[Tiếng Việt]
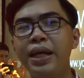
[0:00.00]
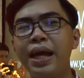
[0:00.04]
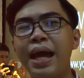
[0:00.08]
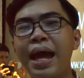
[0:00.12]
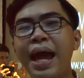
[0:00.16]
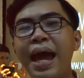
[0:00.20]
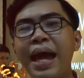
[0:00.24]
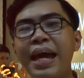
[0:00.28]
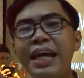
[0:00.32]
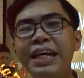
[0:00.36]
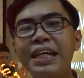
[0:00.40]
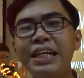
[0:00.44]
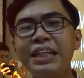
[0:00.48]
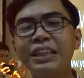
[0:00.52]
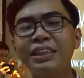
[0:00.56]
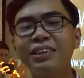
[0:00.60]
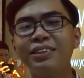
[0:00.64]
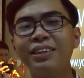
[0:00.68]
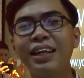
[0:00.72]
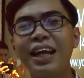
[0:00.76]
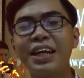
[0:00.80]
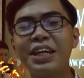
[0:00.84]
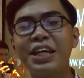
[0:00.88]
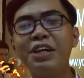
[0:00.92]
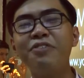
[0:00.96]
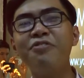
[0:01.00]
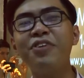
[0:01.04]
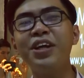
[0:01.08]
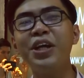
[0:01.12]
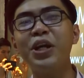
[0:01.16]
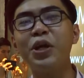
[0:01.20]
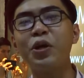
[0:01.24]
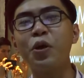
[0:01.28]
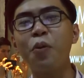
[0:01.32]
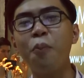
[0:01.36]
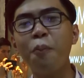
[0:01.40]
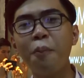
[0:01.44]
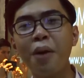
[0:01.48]
ai là diễn viên thì
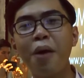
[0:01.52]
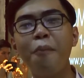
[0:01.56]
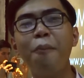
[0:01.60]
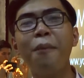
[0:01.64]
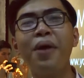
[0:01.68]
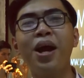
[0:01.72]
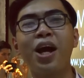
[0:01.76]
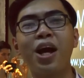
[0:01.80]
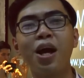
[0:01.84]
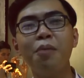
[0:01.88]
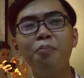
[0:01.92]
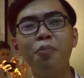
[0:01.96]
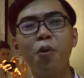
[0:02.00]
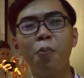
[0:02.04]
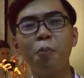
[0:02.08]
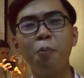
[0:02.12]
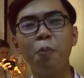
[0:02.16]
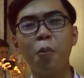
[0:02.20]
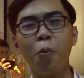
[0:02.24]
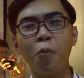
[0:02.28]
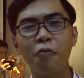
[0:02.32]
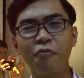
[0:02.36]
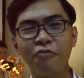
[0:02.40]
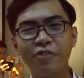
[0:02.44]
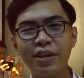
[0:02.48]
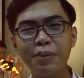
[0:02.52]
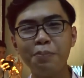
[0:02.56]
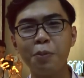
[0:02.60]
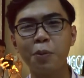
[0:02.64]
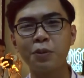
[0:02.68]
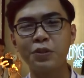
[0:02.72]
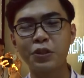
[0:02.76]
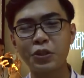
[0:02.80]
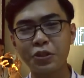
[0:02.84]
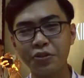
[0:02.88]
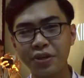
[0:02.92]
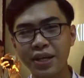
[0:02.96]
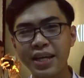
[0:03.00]
cũng mong là có một bộ phim một
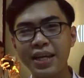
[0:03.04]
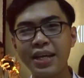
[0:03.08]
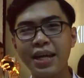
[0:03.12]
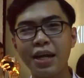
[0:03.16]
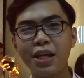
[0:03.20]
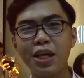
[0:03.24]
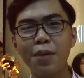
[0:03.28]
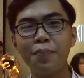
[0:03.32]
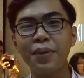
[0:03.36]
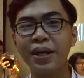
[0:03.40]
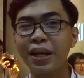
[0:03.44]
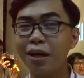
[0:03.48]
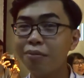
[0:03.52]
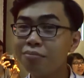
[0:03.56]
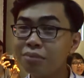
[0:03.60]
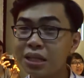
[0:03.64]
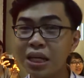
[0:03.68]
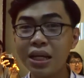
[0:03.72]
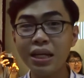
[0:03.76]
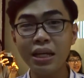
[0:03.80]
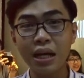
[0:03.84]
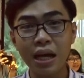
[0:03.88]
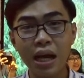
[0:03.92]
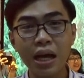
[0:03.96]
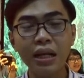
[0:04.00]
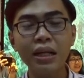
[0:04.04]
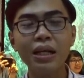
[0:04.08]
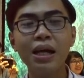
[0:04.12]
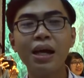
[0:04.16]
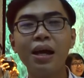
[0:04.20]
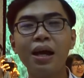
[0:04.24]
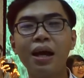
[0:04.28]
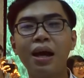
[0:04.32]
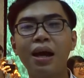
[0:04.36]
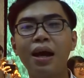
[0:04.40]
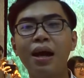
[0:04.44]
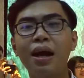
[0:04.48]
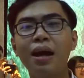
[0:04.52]
story để cho mình đóng chính hết
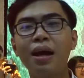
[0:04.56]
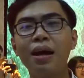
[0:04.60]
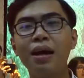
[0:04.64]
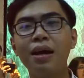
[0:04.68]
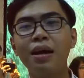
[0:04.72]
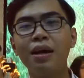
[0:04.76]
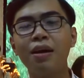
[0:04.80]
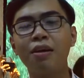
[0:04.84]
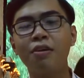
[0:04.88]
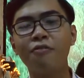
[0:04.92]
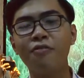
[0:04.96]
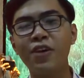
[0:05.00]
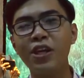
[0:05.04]
à, còn